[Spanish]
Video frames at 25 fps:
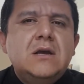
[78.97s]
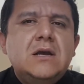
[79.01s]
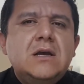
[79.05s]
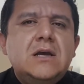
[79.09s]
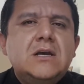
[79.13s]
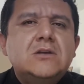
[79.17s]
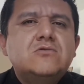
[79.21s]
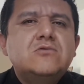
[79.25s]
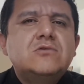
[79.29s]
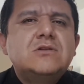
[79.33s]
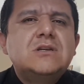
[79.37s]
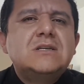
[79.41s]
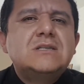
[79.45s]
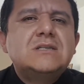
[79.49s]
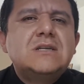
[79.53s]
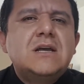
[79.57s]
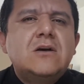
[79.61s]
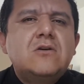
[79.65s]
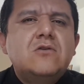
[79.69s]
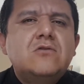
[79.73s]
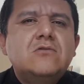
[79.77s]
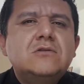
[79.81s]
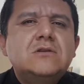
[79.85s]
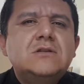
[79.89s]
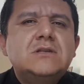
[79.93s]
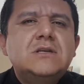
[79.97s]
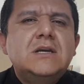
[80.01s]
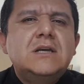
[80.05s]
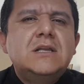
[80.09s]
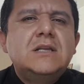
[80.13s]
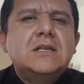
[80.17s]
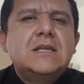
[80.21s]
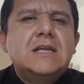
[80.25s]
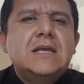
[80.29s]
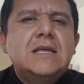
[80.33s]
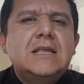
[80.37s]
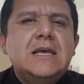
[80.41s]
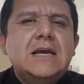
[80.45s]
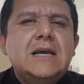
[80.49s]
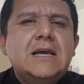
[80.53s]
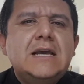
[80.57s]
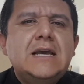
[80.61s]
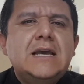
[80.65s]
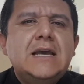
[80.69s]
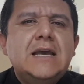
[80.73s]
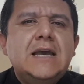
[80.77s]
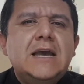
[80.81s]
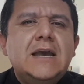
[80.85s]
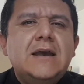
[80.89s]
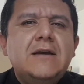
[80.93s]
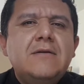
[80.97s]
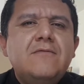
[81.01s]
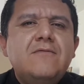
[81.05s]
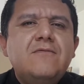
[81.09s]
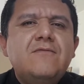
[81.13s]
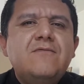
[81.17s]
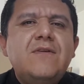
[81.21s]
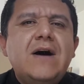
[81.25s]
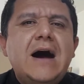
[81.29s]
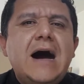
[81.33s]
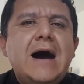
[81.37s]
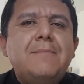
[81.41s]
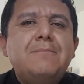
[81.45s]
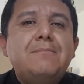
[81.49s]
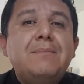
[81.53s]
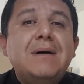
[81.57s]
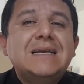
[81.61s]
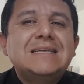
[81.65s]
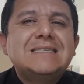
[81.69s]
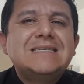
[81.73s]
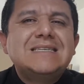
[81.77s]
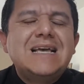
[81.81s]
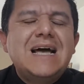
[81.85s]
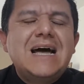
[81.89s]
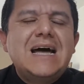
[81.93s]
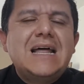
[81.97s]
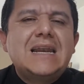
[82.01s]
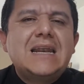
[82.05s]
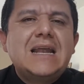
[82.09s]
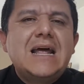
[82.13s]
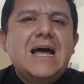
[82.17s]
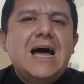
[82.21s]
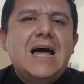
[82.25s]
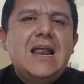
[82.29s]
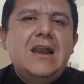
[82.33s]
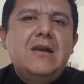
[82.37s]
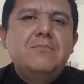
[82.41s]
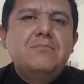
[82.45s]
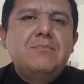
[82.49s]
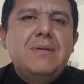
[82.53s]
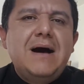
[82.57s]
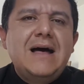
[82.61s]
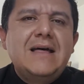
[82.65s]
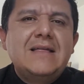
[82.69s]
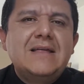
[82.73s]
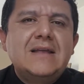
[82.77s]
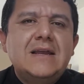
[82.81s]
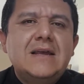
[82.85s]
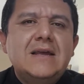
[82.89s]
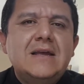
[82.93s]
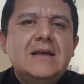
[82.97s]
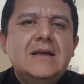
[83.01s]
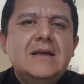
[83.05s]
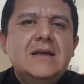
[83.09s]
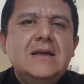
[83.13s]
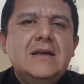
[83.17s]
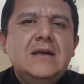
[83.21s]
Jesús está consciente de que va a pasar al Padre.